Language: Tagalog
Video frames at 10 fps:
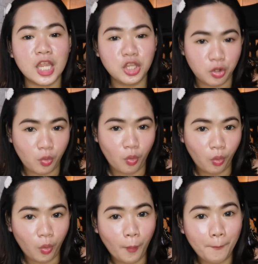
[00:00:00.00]

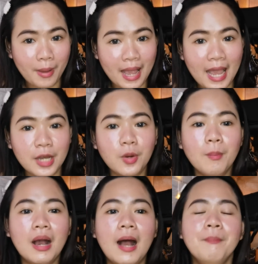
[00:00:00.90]
inyo kung paano
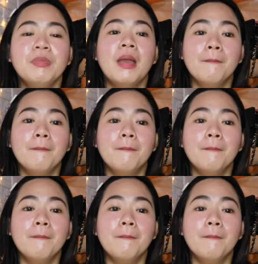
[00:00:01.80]
ba